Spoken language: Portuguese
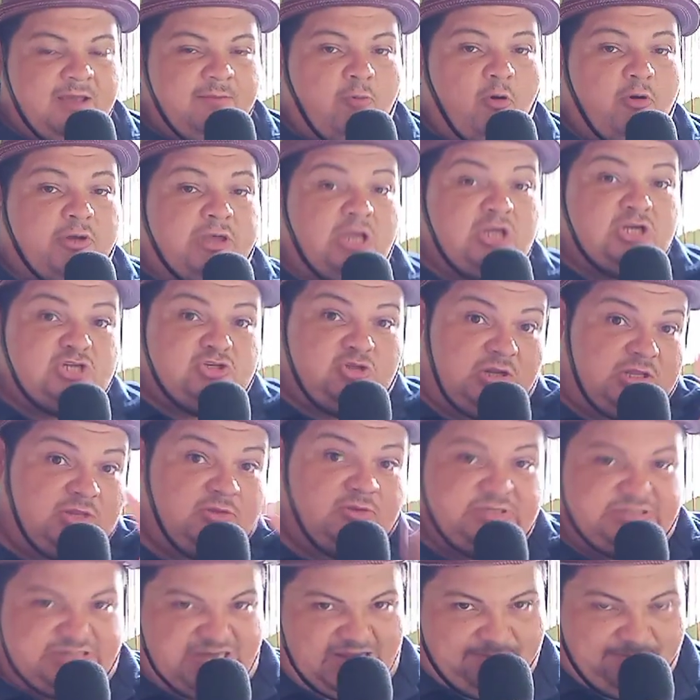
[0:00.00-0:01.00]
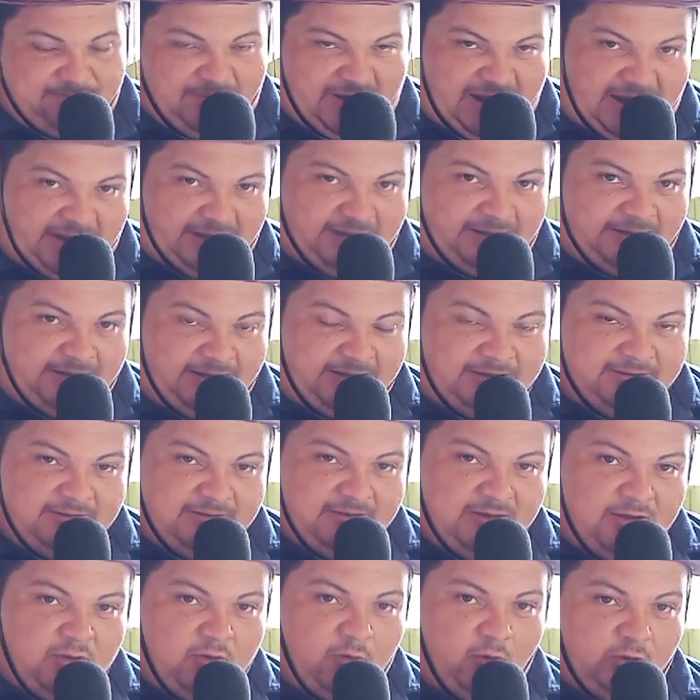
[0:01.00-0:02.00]
porque a história não se apaga, né?
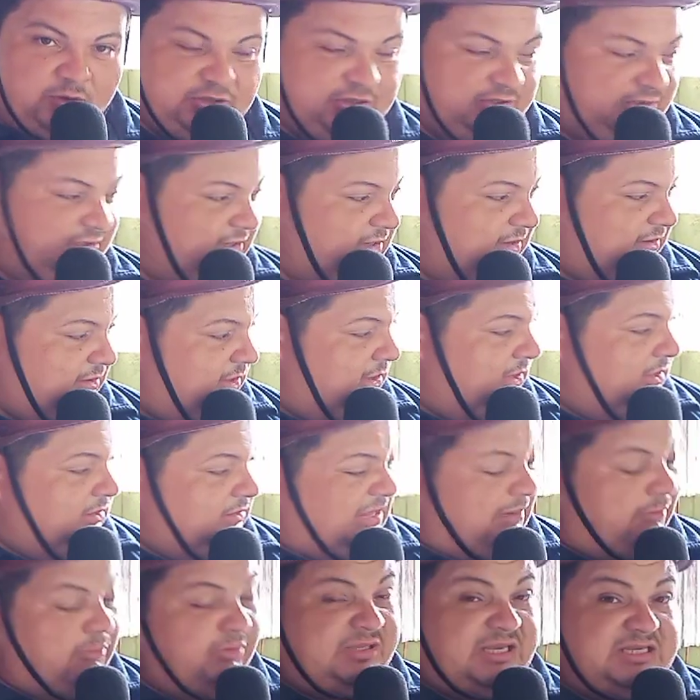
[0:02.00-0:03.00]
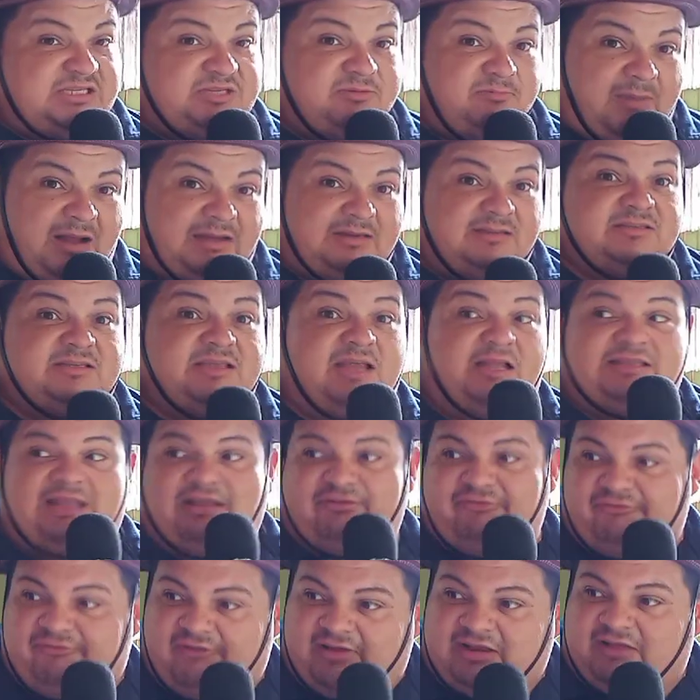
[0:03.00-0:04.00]
Hoje em dia tem muitas máquinas que
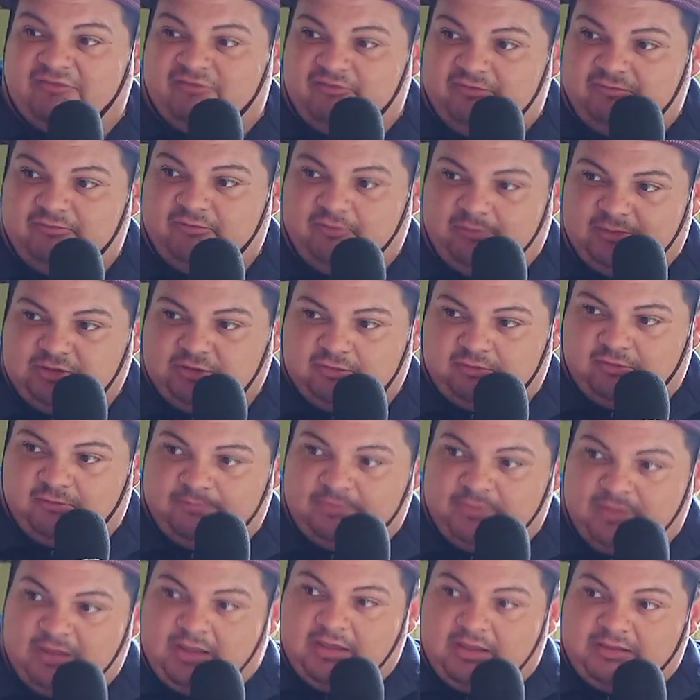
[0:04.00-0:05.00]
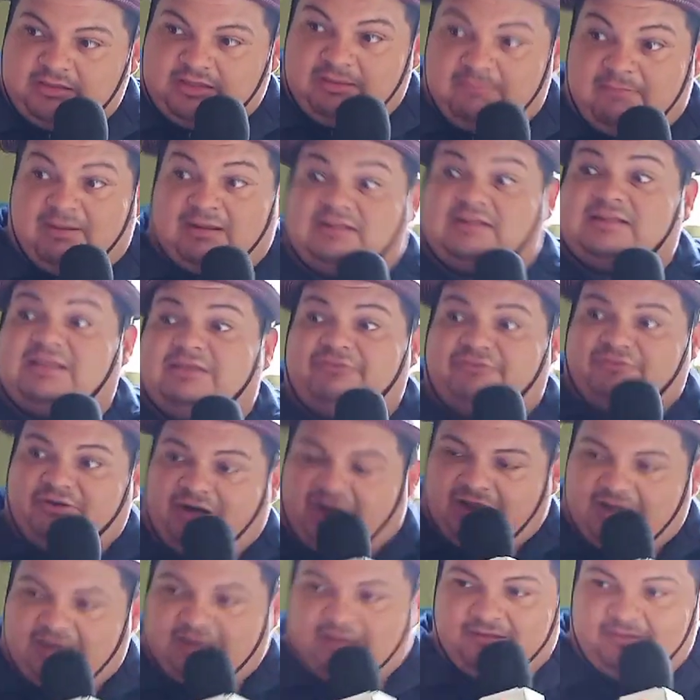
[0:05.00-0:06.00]
até falam, viu, viu, João? Tem máquina que
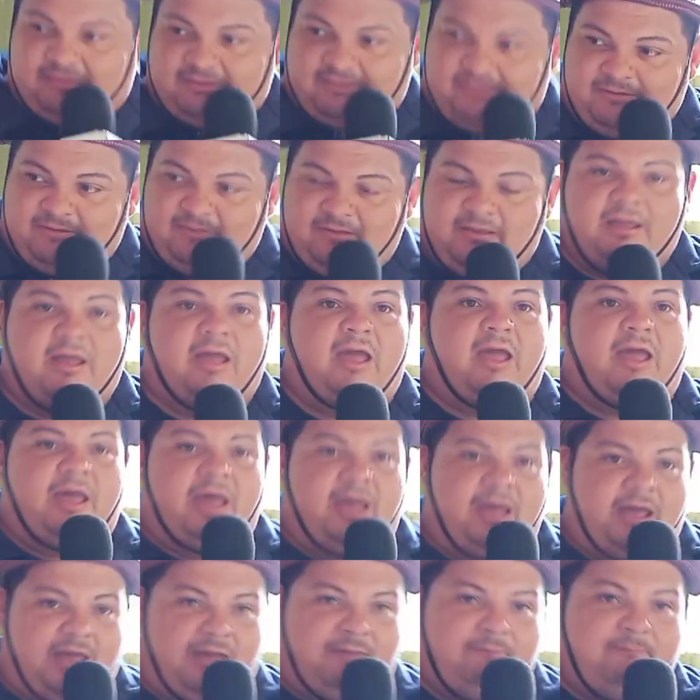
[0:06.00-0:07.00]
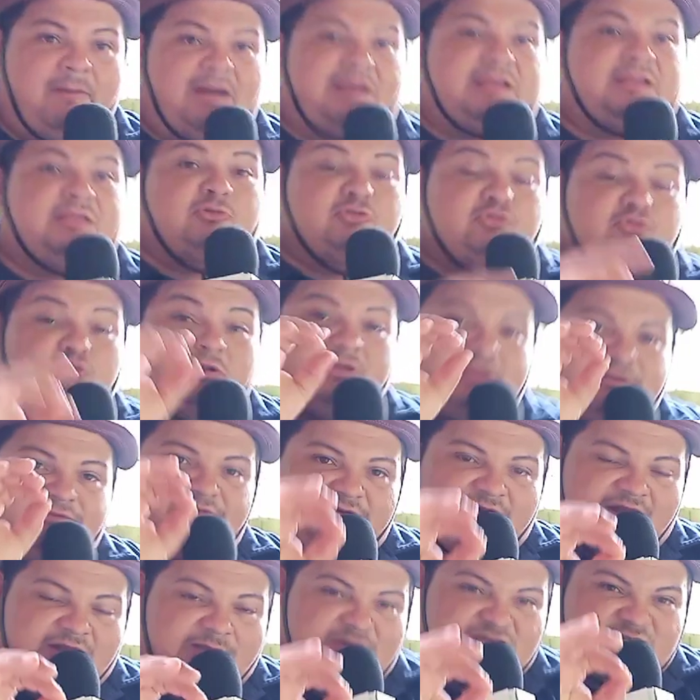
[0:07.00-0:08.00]
fala. É, máquina de costura que
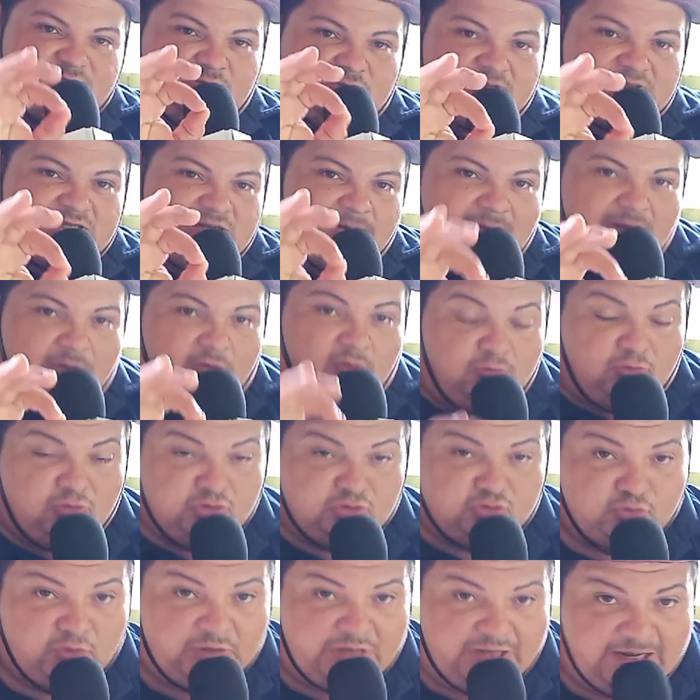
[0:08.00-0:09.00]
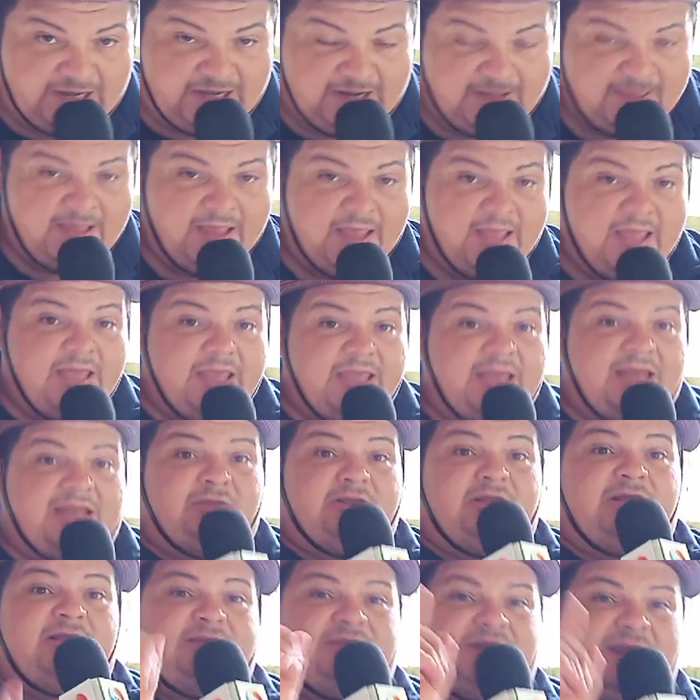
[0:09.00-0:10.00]
fala. Minha esposa trabalha como costureira e lá
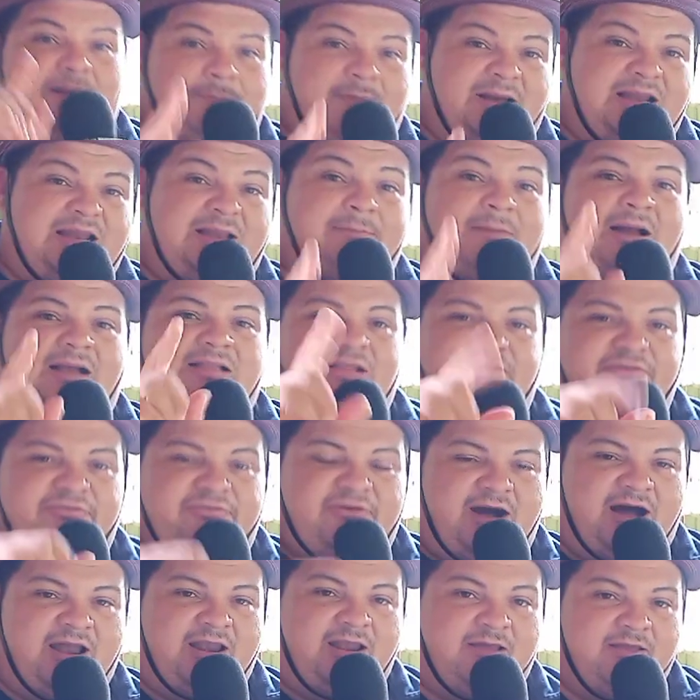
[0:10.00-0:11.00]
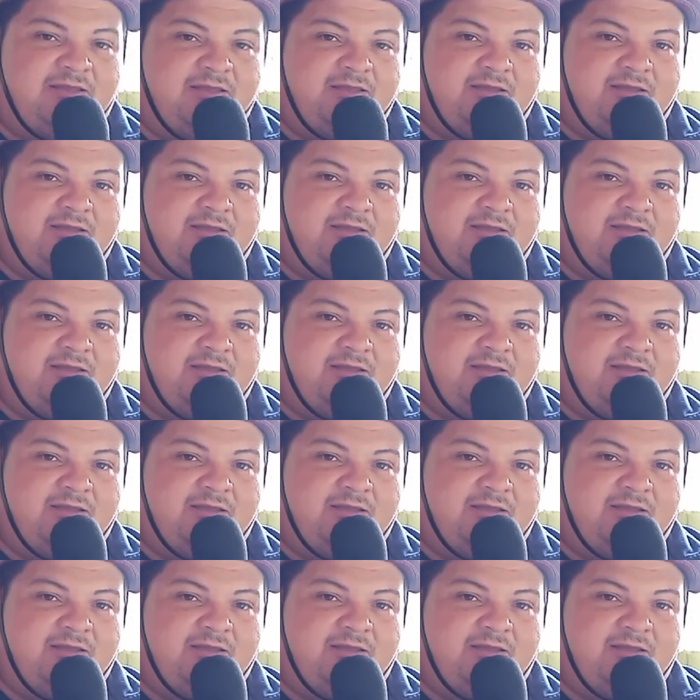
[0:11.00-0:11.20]
ela trabalha, a máquina fala: